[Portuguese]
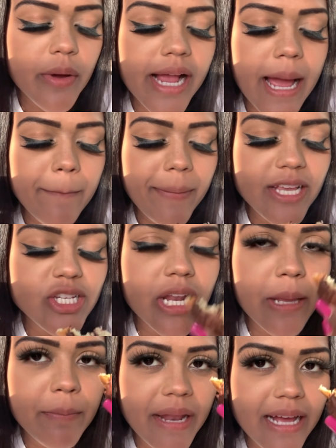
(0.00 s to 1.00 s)
Eu acabei de
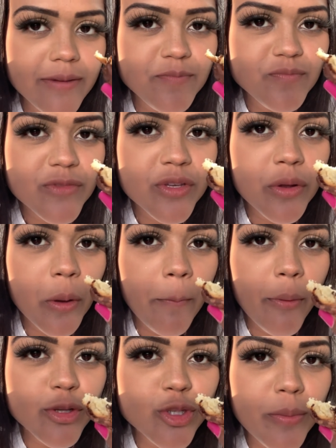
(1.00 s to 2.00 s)
lembrar que eu não
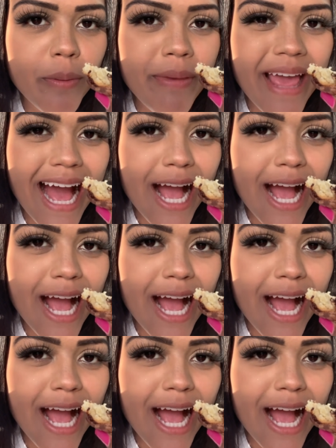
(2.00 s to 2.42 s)
posso beber